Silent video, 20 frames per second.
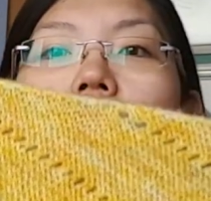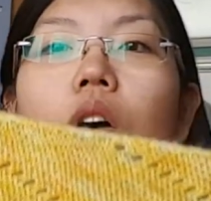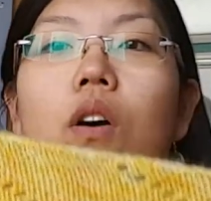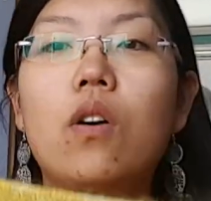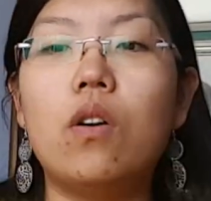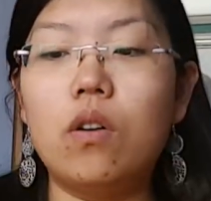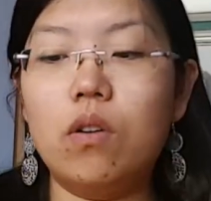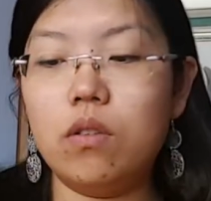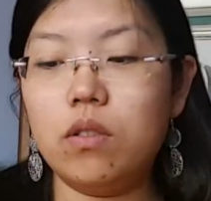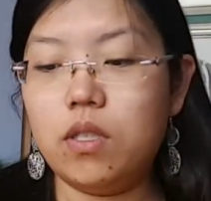
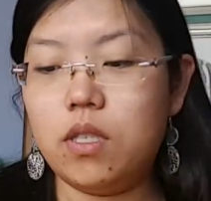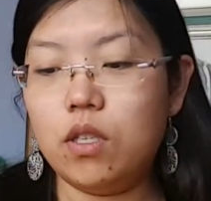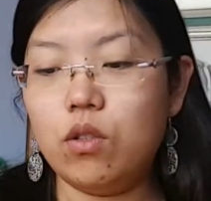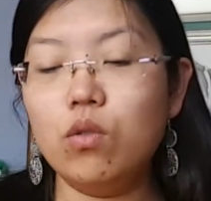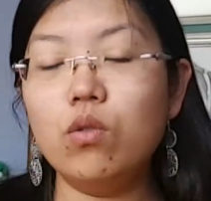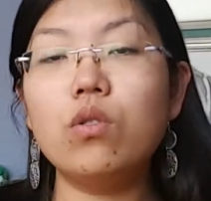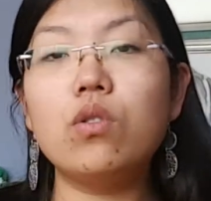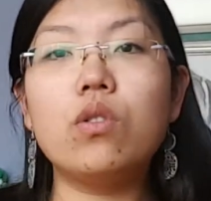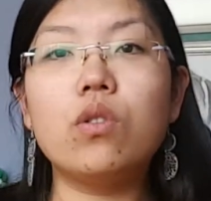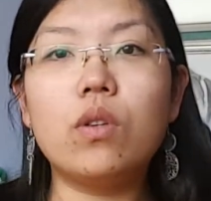Euh, c'est
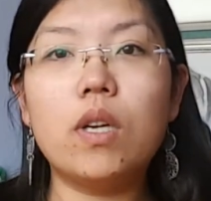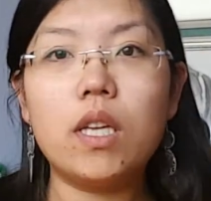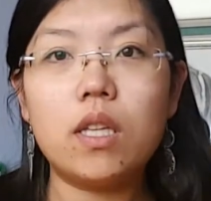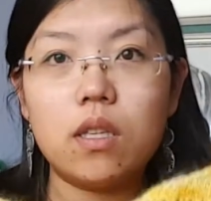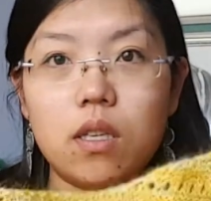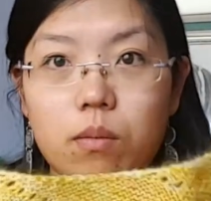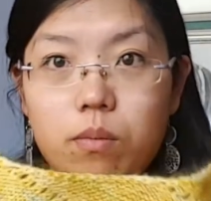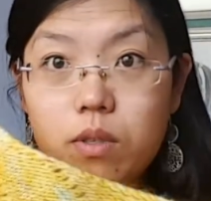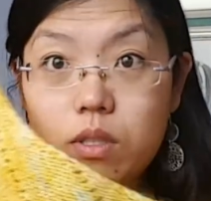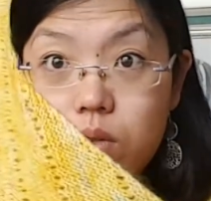une
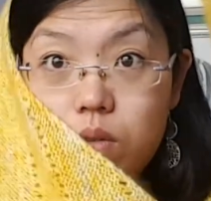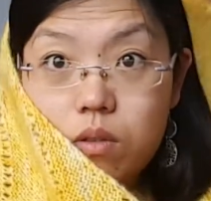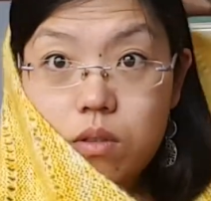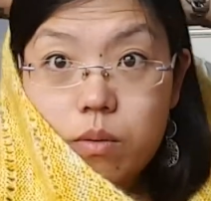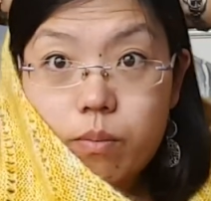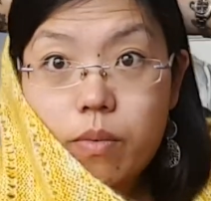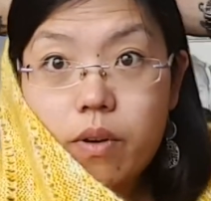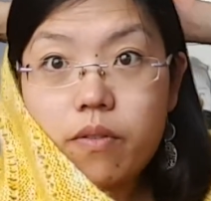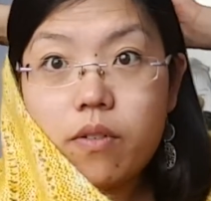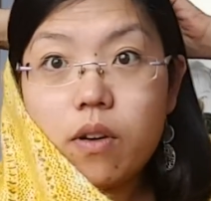cholette, hein, parce que
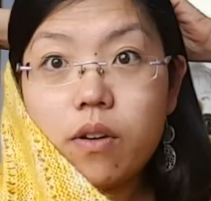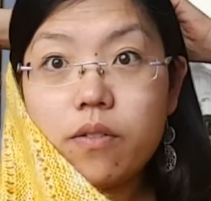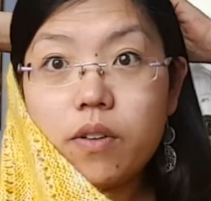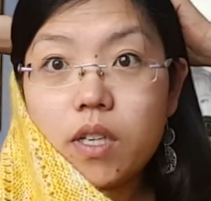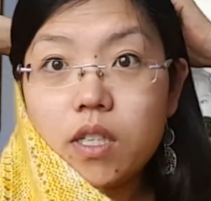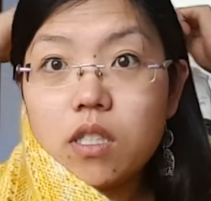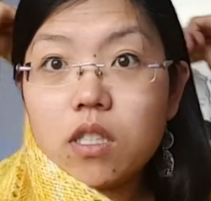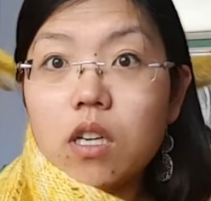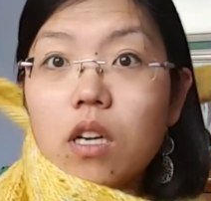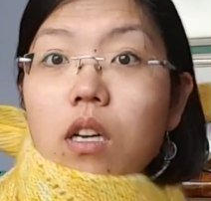c'est pas un
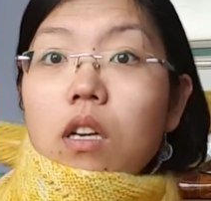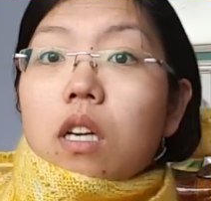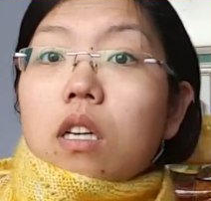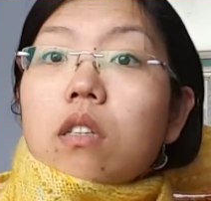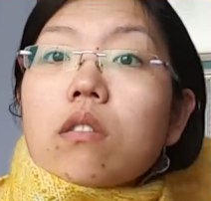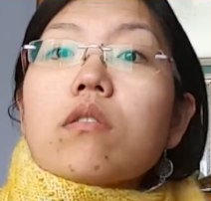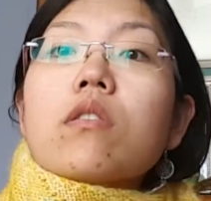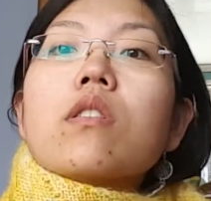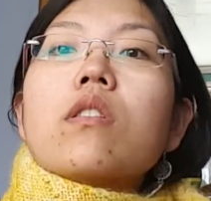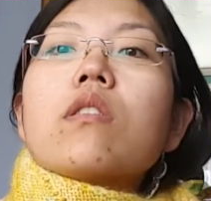vrai chêne. Hein.
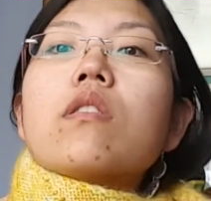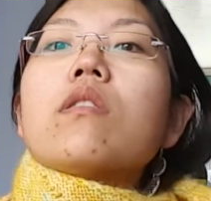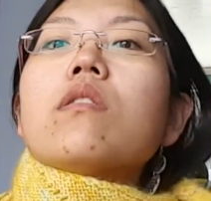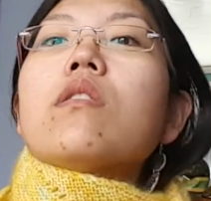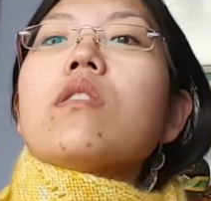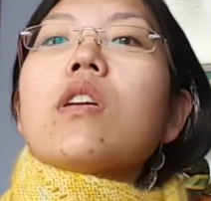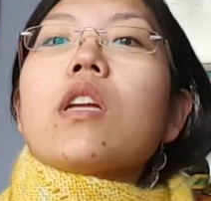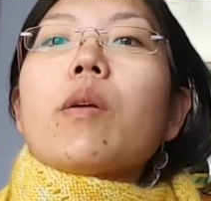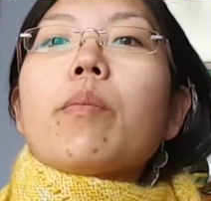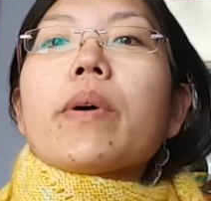Euh,
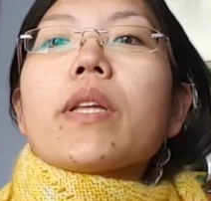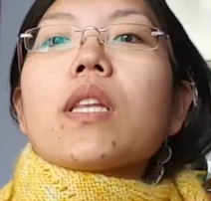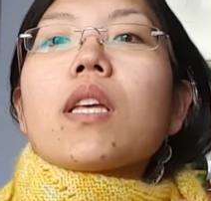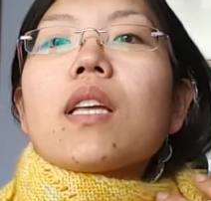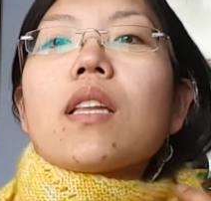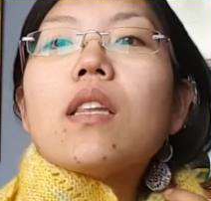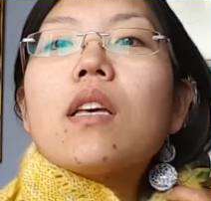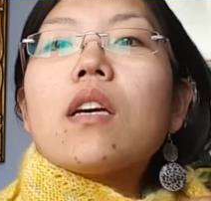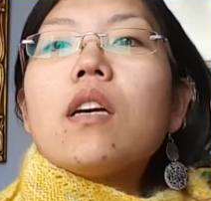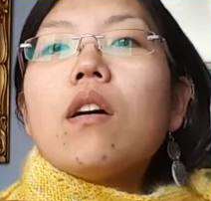il n'est pas
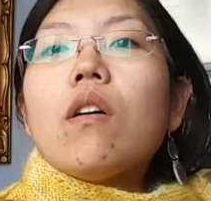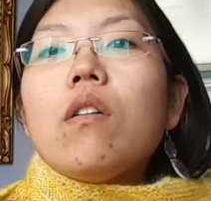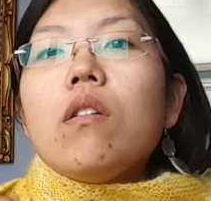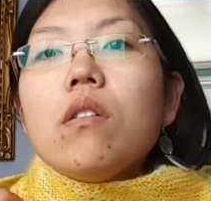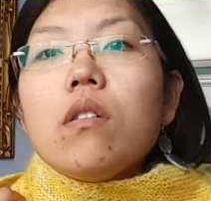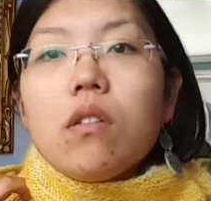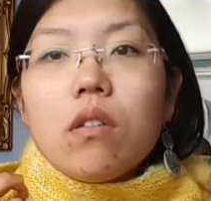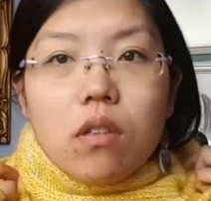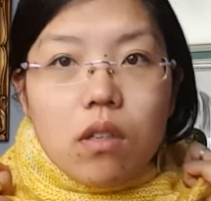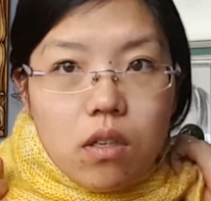très très
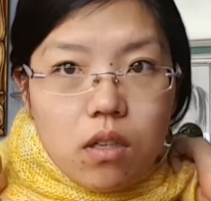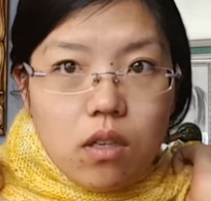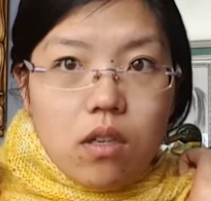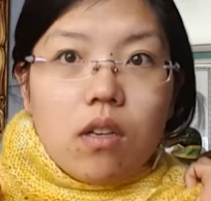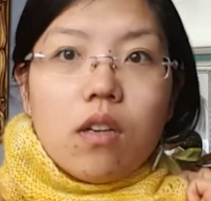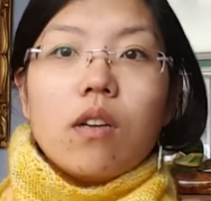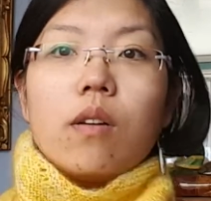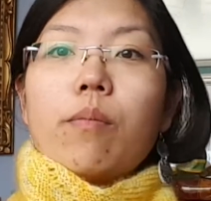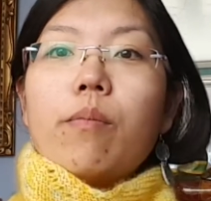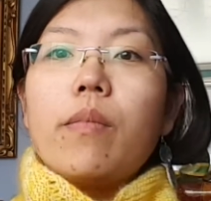grand.
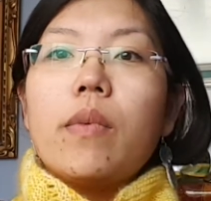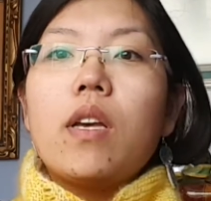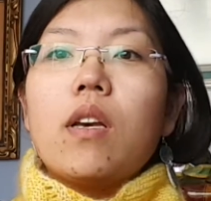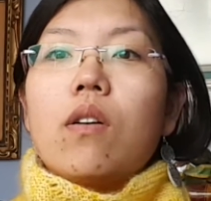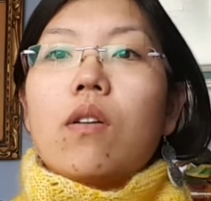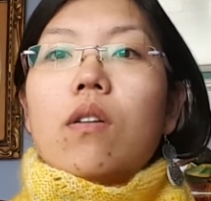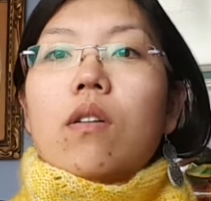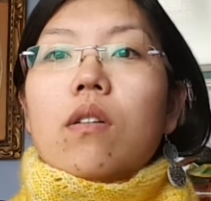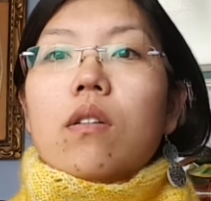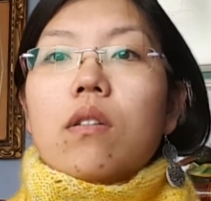Mais
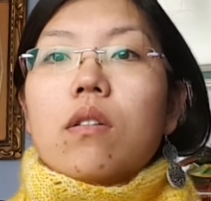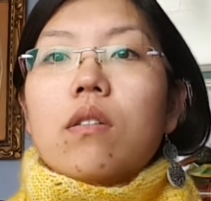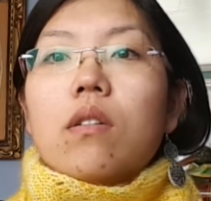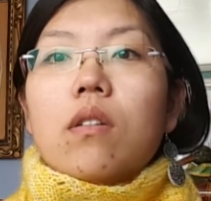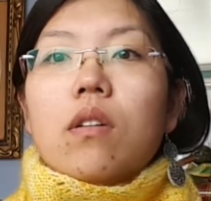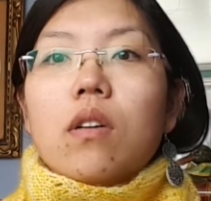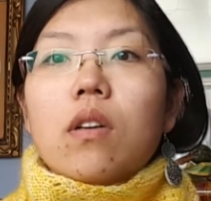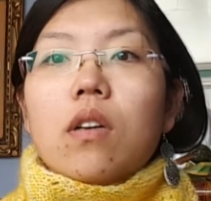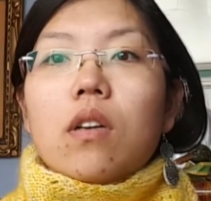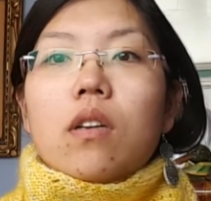euh,
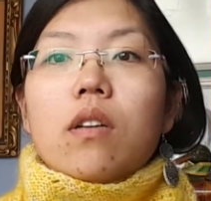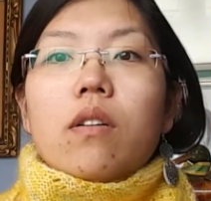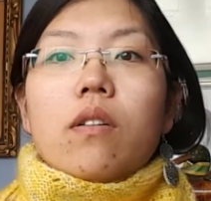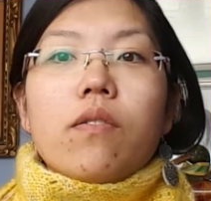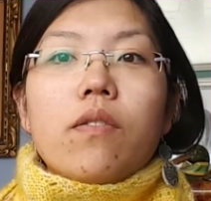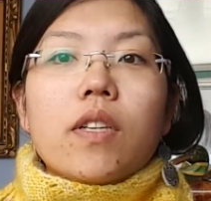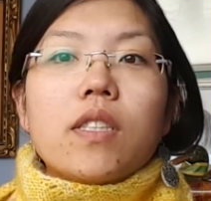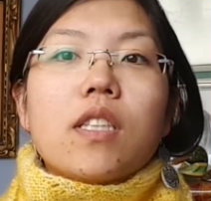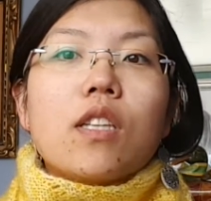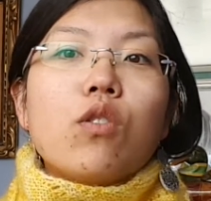
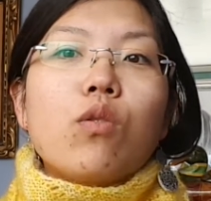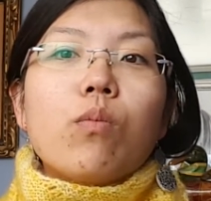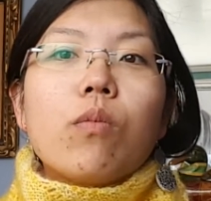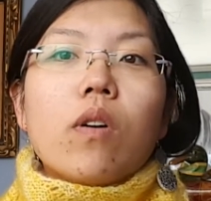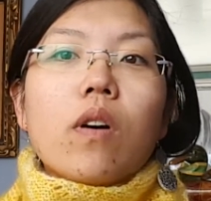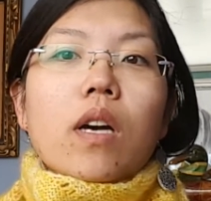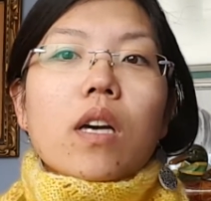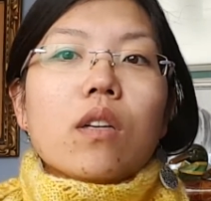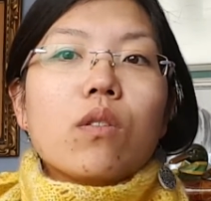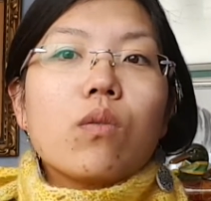enfin, c'est du
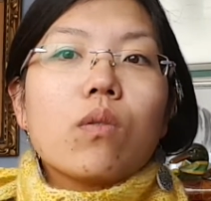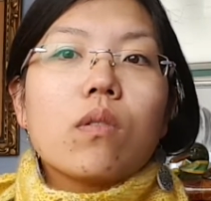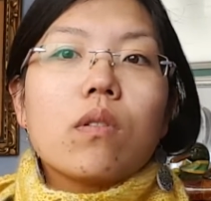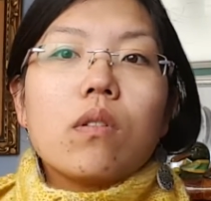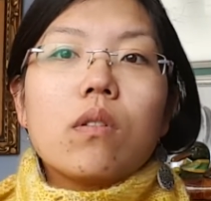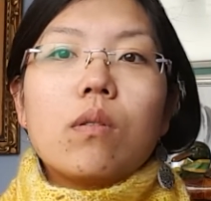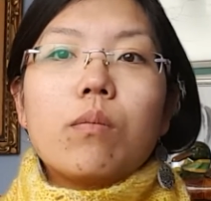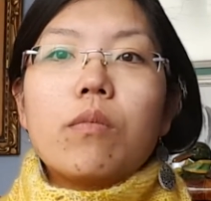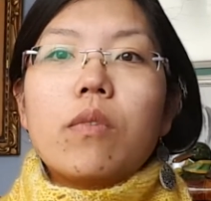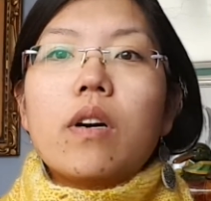mohair, donc
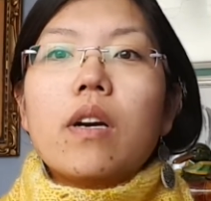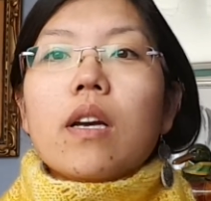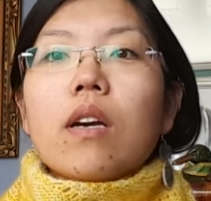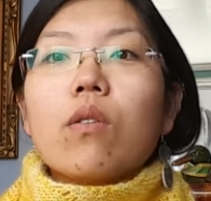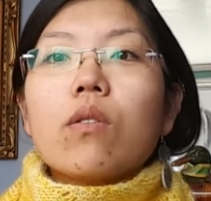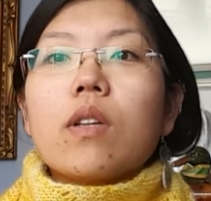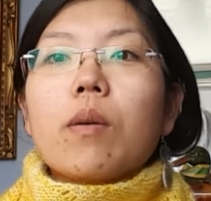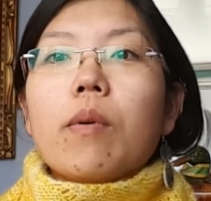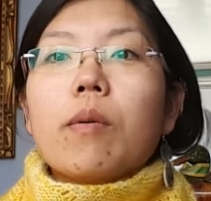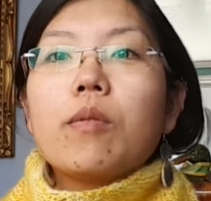mohair,
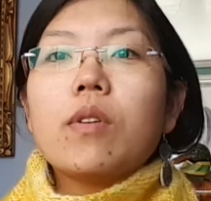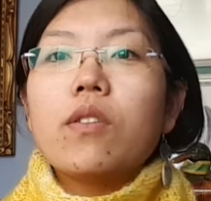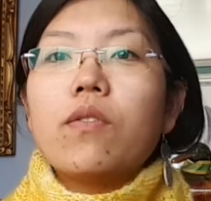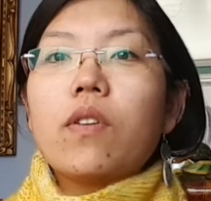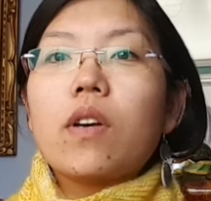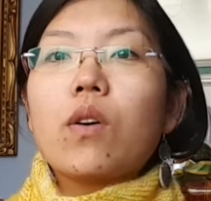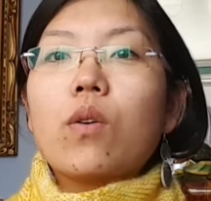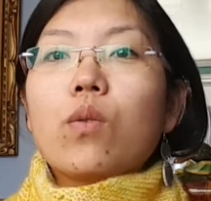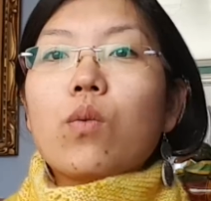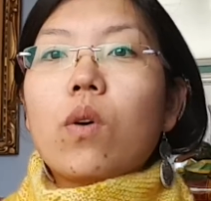on n'a pas besoin de
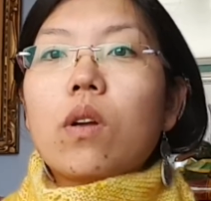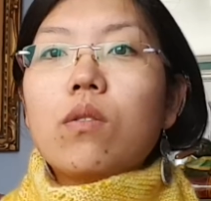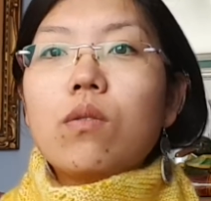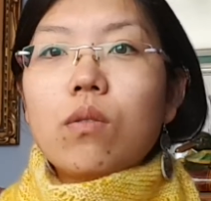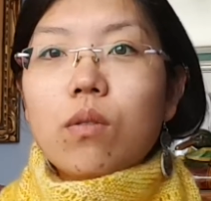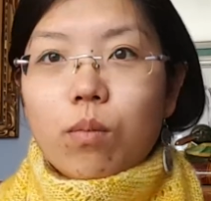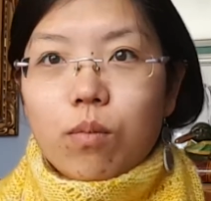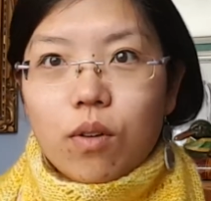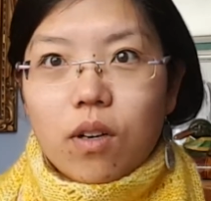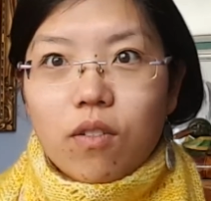faire trois
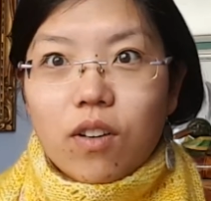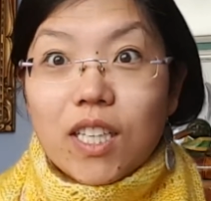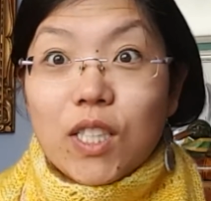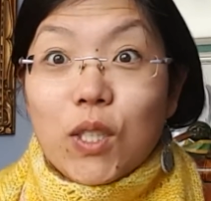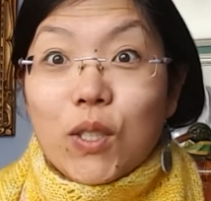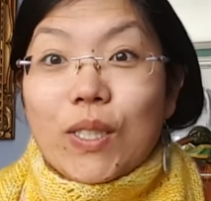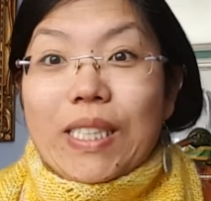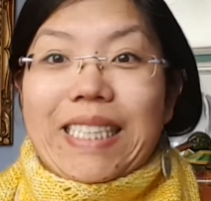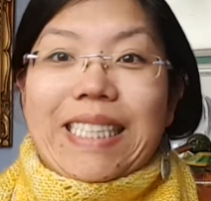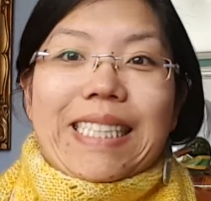tours pour avoir
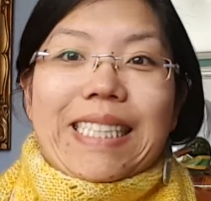chaud.